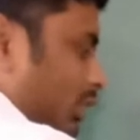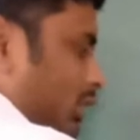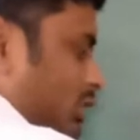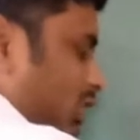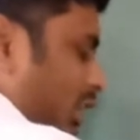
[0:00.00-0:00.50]

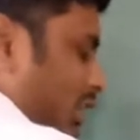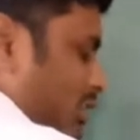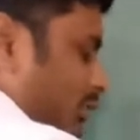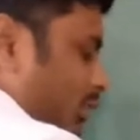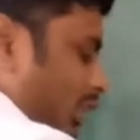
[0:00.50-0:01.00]
इस तरीके
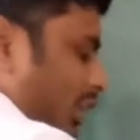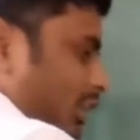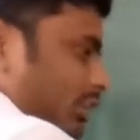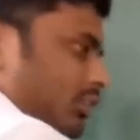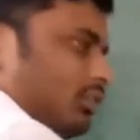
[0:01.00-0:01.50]
से हमने
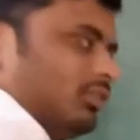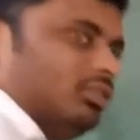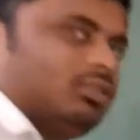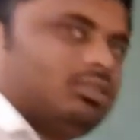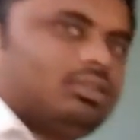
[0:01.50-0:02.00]
देखे थे
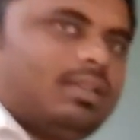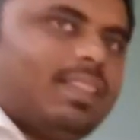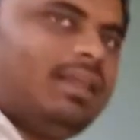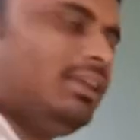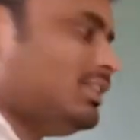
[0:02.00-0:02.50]

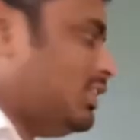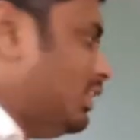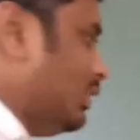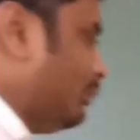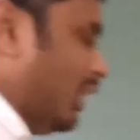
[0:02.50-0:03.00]
इसी की
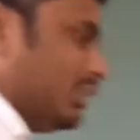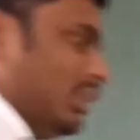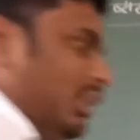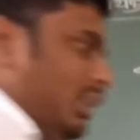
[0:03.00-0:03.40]
जब बात करेंगे